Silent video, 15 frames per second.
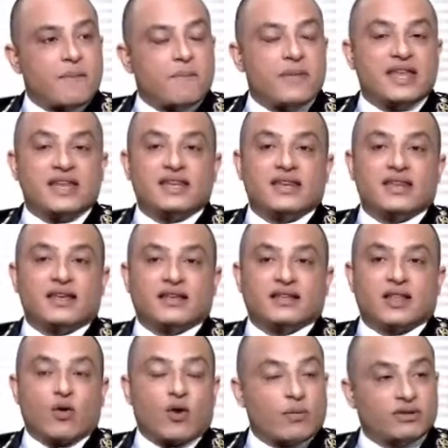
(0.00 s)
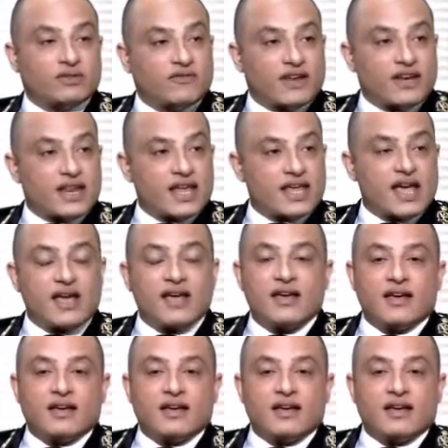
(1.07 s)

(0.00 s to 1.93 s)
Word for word: من ضوابط فنيه